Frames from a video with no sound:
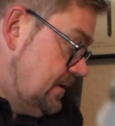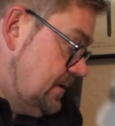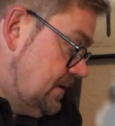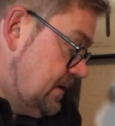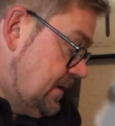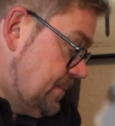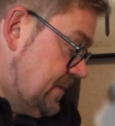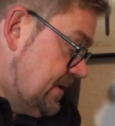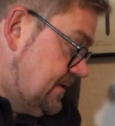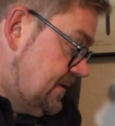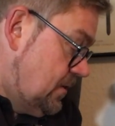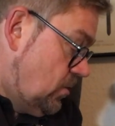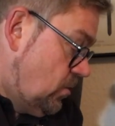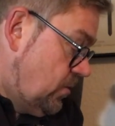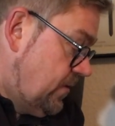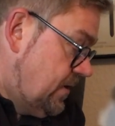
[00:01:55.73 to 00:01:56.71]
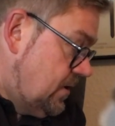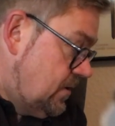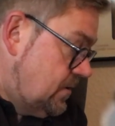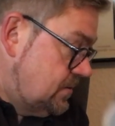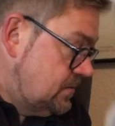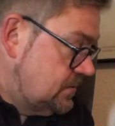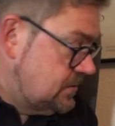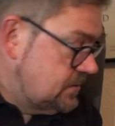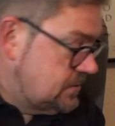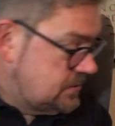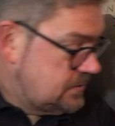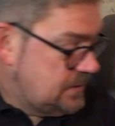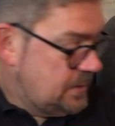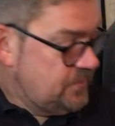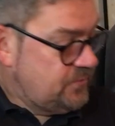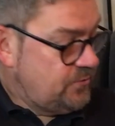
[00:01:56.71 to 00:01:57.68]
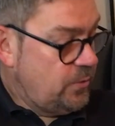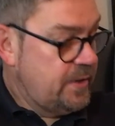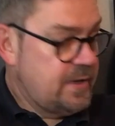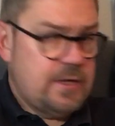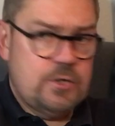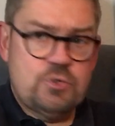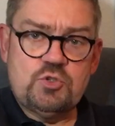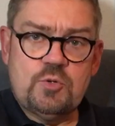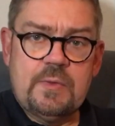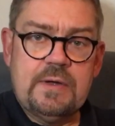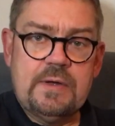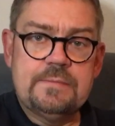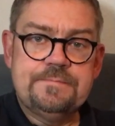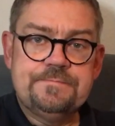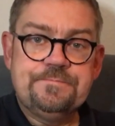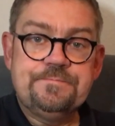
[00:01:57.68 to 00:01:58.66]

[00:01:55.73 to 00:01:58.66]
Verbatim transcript: Ich habe jetzt hier auch wieder äh, im Vorhinein schon mal